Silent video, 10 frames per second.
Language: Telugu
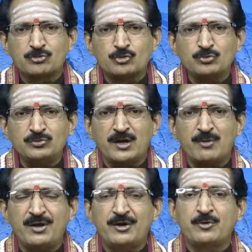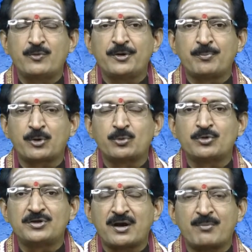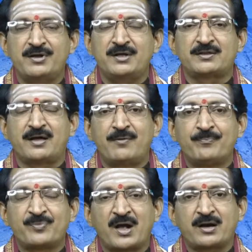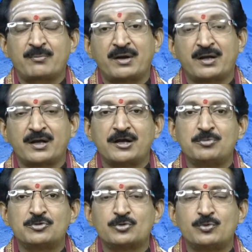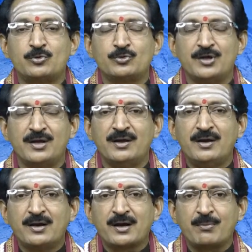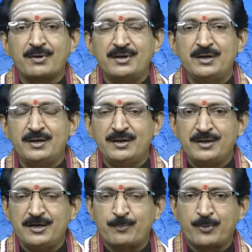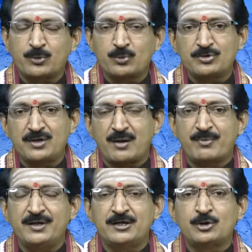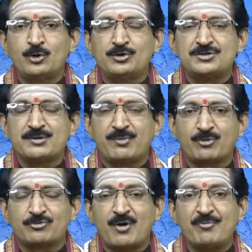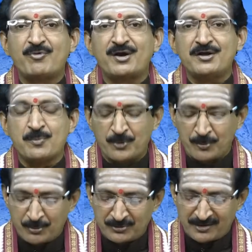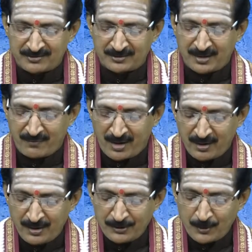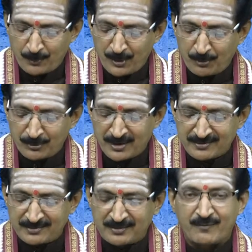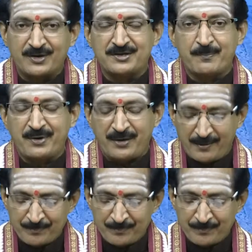సుందరమైనటువంటి ప్రకృతి రమణీయత అక్కడ మనకి కనిపిస్తూ ఉంటుంది కాబట్టి ఈ ప్రకృతి రమణీయతలో నుంచి మనం స్వామివారిని ఎప్పుడెప్పుడు దర్శిద్దామా ఎప్పుడెప్పుడు దర్శిద్దామా అని చెప్పి